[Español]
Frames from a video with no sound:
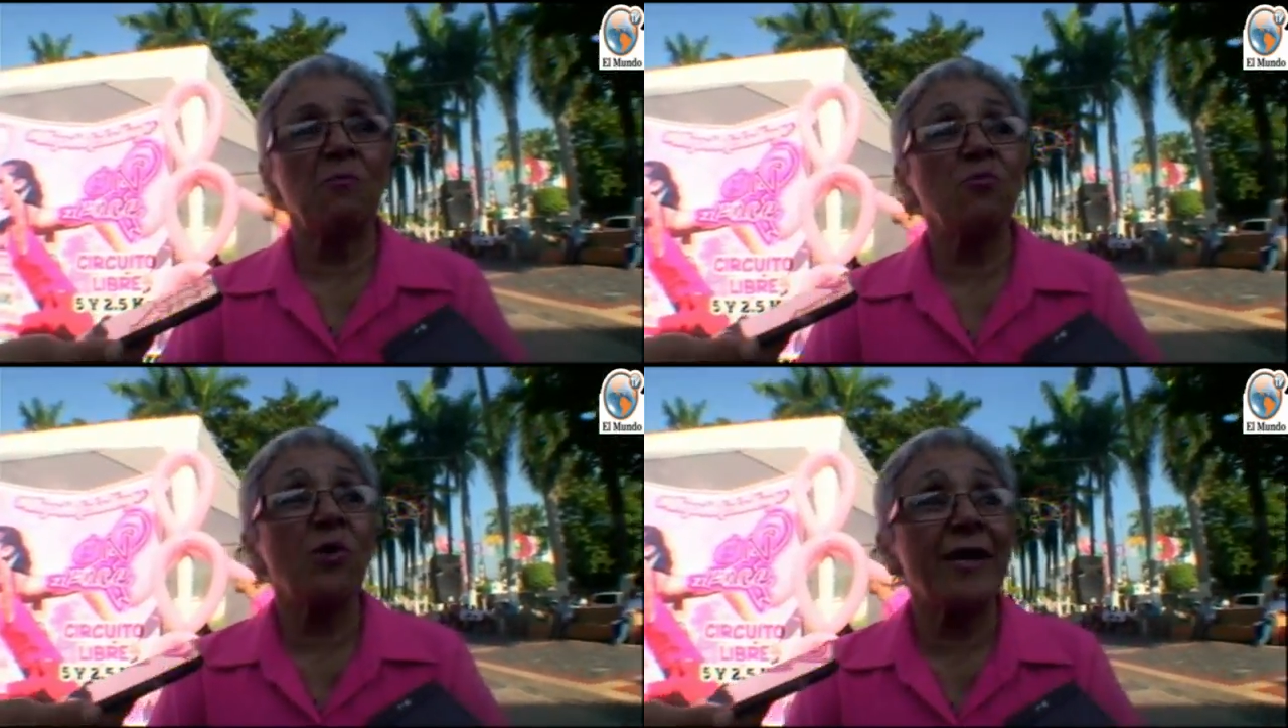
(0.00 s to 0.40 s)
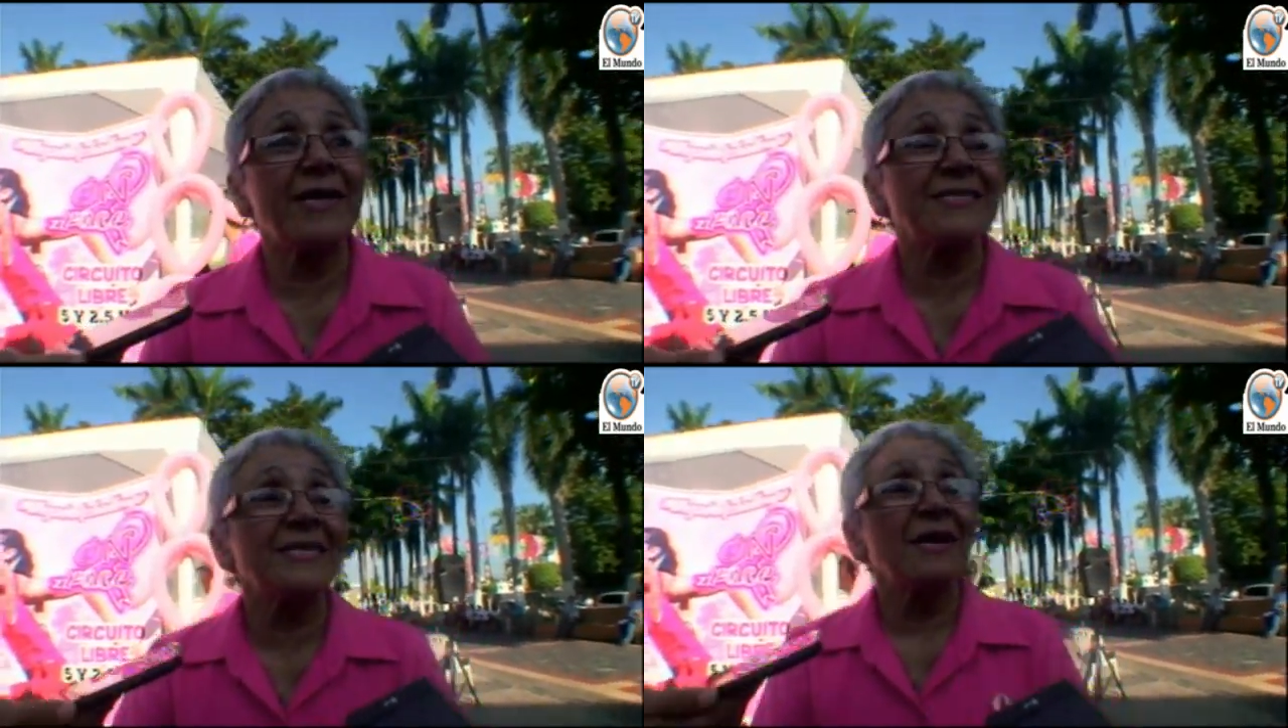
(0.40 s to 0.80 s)

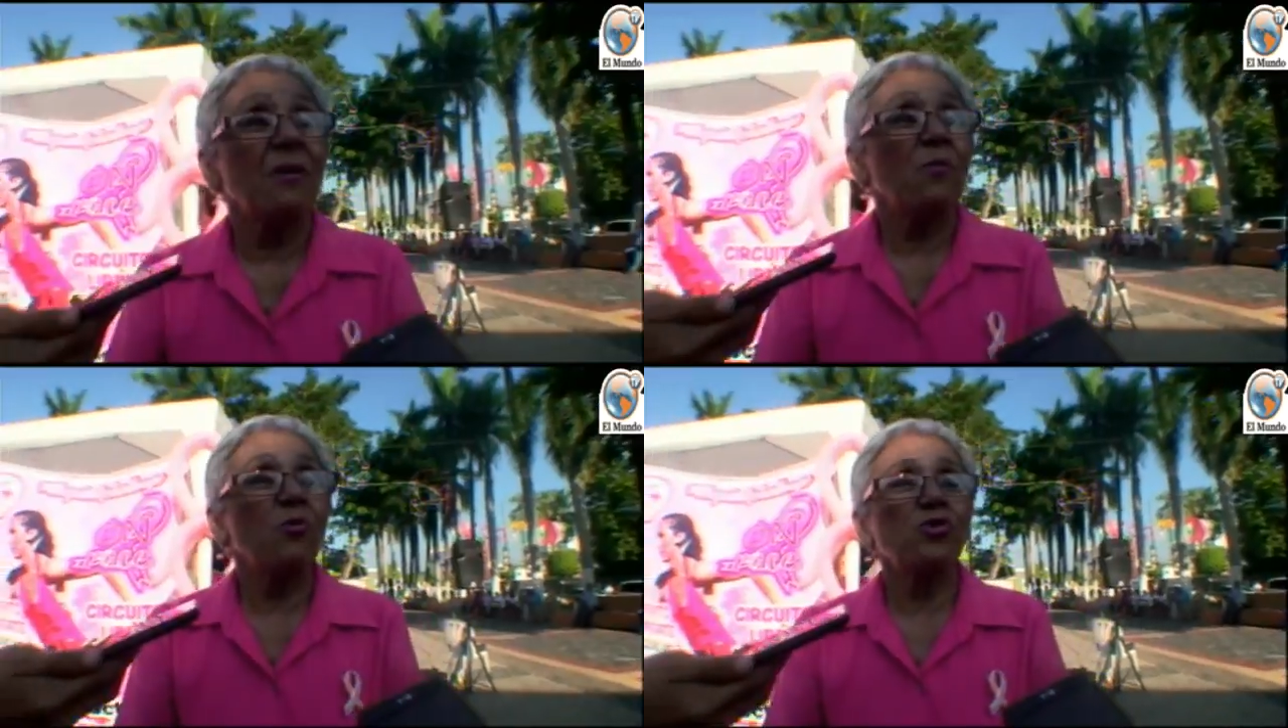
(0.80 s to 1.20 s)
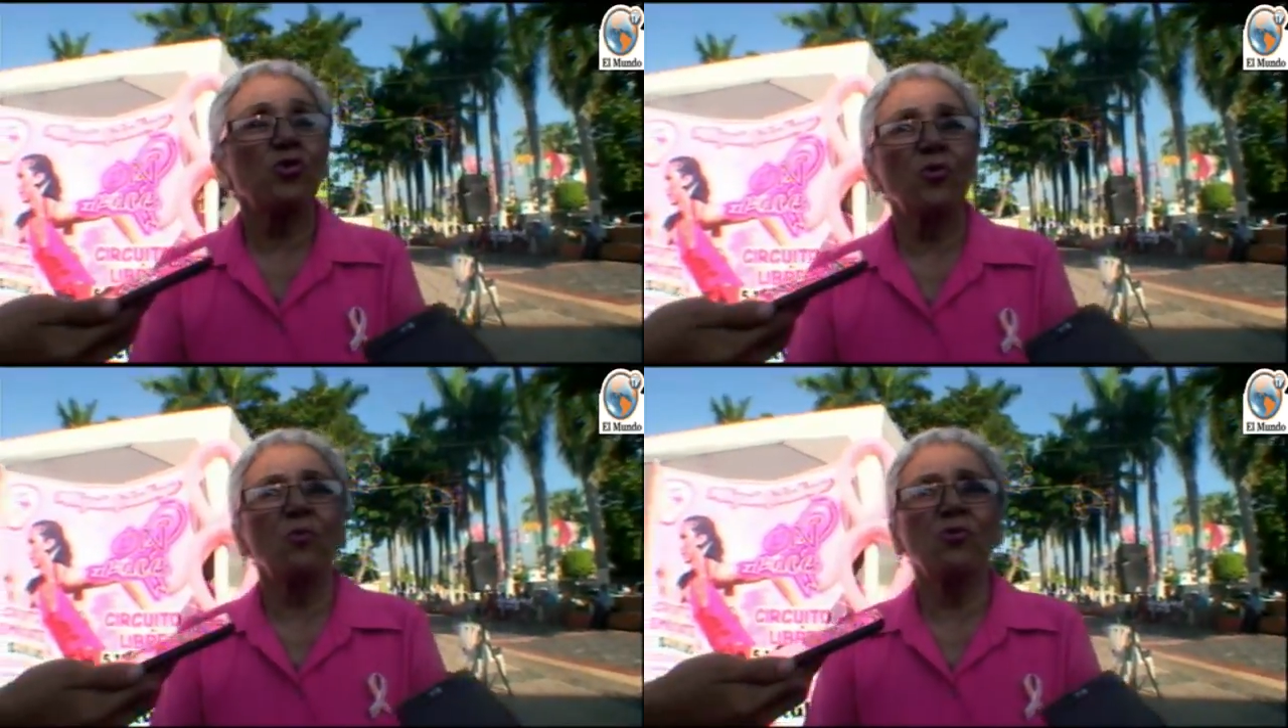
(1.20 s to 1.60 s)
mujeres
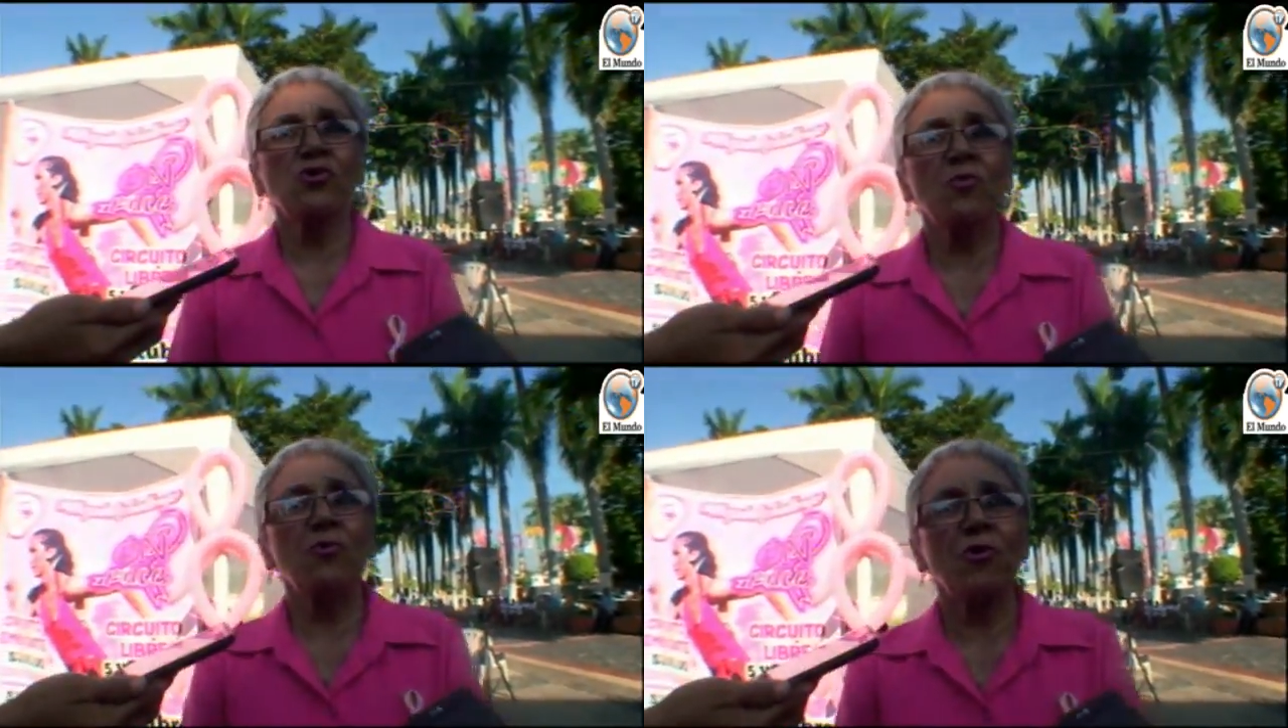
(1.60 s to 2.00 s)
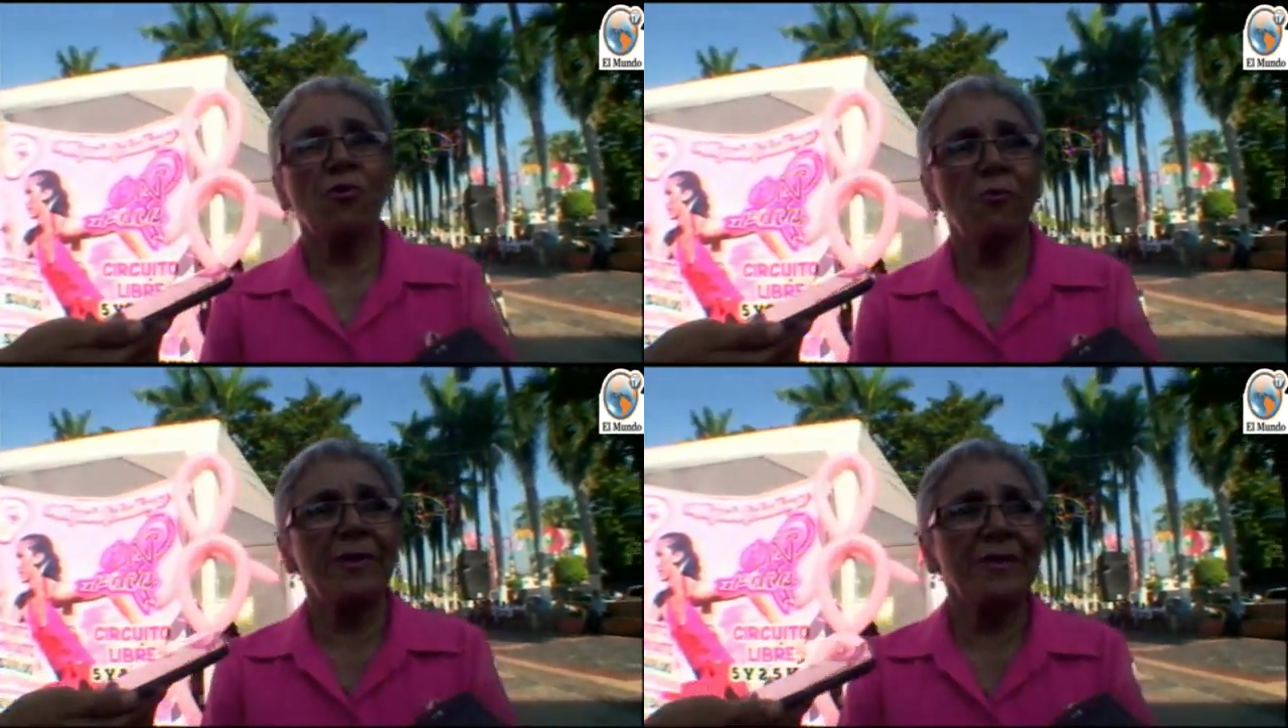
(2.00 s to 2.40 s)
mucho, mucho, muy
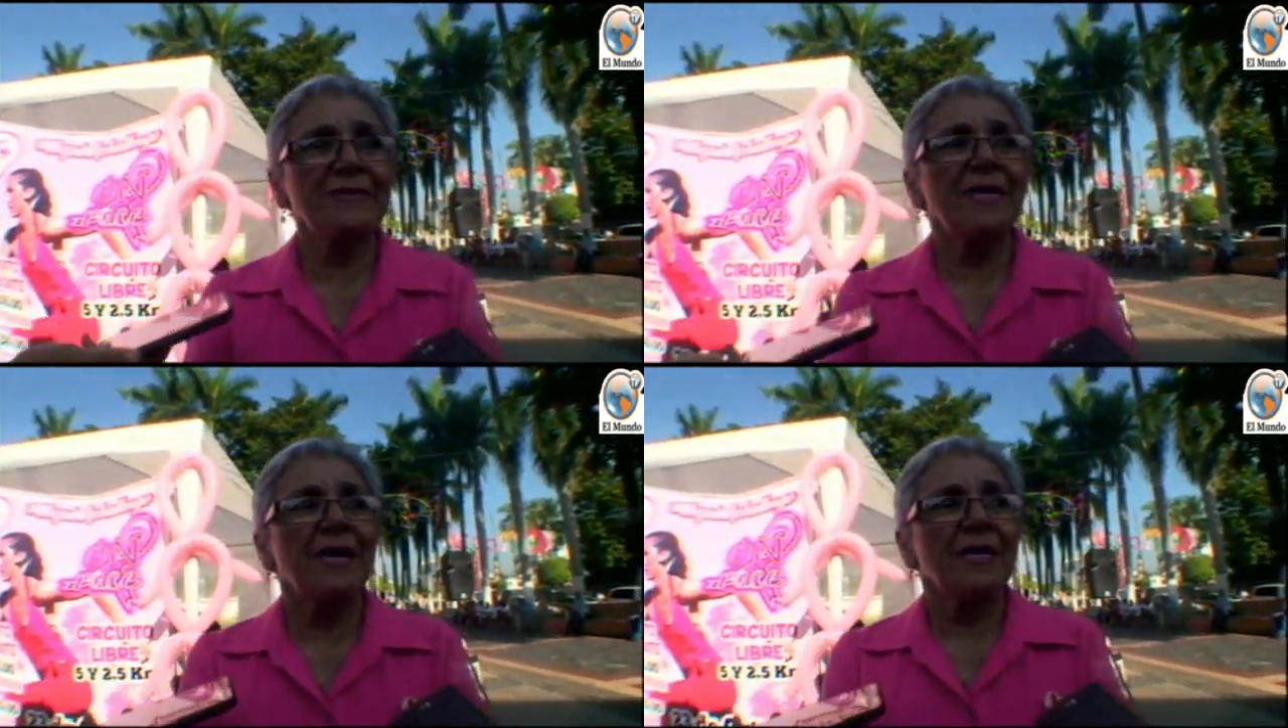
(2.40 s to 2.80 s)
jóvenes.